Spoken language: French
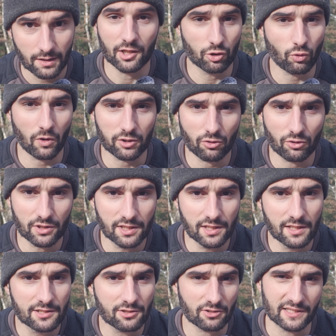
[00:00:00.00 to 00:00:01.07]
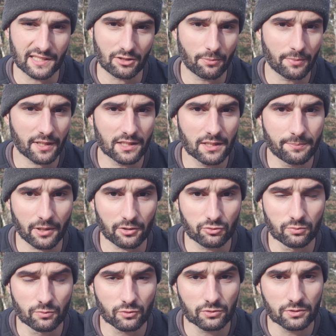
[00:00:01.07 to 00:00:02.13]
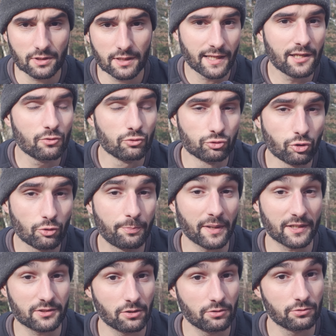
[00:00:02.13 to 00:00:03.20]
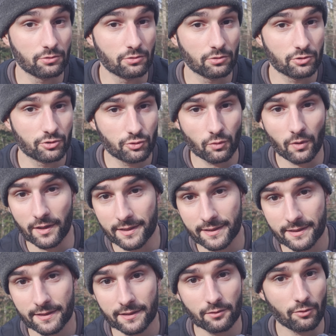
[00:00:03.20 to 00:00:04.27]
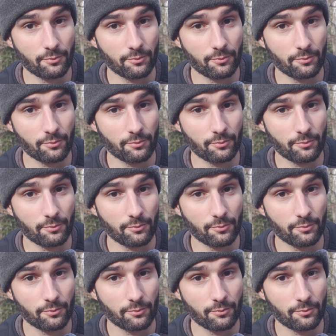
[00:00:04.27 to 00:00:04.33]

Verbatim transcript: un endroit tranquille sans être emmerdé par tout le monde et où d'autres personnes sont allées,